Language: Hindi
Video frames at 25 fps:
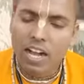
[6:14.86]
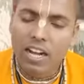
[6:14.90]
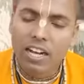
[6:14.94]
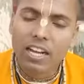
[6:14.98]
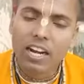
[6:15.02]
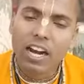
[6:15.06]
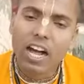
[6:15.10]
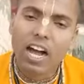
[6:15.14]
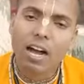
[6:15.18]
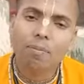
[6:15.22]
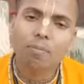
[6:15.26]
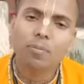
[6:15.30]

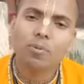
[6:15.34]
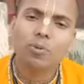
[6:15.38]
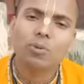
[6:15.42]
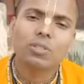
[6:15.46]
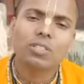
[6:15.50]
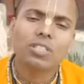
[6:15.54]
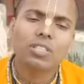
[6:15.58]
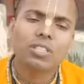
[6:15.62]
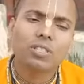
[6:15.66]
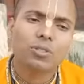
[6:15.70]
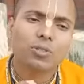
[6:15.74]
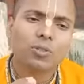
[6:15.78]
अगर आप वो
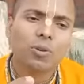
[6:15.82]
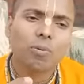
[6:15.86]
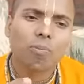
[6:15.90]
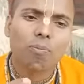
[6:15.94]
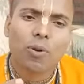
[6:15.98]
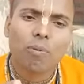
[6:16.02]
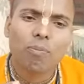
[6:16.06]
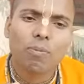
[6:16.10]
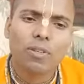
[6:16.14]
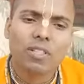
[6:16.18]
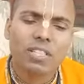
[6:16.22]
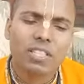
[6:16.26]
चीज़ जो
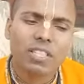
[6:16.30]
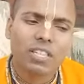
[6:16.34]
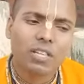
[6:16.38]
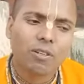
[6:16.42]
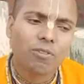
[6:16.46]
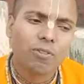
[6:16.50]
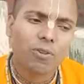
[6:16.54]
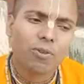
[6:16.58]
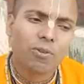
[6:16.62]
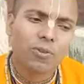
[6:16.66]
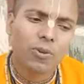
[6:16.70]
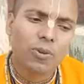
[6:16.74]
प्रॉमिस
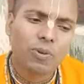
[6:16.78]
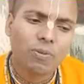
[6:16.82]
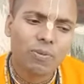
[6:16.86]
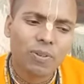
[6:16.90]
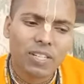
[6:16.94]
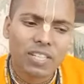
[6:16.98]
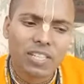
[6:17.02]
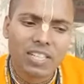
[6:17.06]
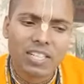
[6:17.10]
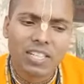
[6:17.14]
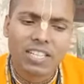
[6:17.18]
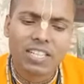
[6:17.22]
किए वो
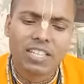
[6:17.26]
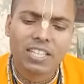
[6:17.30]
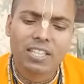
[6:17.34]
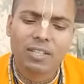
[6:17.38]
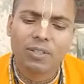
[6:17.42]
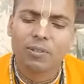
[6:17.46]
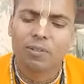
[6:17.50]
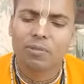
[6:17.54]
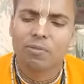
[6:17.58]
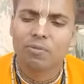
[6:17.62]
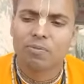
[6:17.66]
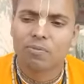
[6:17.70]
फुलफिल
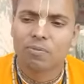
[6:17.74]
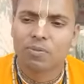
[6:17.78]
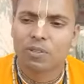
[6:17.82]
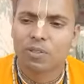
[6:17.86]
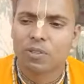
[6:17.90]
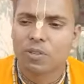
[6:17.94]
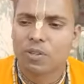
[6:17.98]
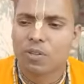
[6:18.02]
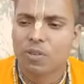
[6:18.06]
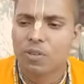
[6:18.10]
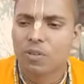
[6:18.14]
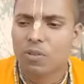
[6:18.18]
करते हो
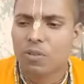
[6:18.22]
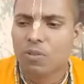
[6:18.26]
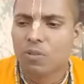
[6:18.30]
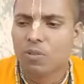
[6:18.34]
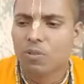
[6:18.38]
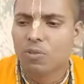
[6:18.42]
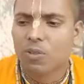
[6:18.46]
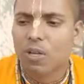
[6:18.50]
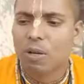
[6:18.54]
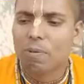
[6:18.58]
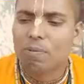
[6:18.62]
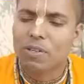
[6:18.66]

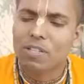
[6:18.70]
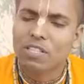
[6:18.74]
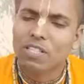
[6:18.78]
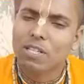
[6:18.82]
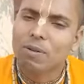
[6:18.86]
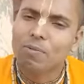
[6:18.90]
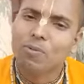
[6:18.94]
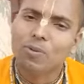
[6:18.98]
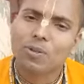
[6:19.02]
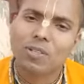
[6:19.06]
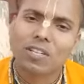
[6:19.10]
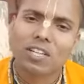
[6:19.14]
तो आपका
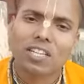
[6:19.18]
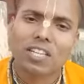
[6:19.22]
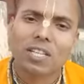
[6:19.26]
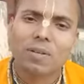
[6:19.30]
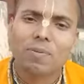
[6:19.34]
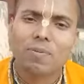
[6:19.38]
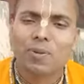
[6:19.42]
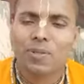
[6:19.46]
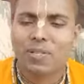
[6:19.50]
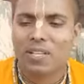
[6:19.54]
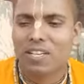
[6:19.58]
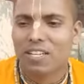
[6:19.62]
सब कुछ
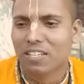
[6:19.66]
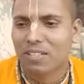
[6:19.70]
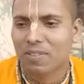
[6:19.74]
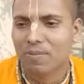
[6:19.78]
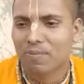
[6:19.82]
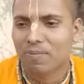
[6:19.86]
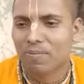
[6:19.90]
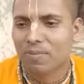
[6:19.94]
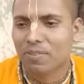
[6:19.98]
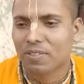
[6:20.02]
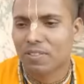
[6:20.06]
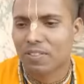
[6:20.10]
ख़त्म हो जाएगा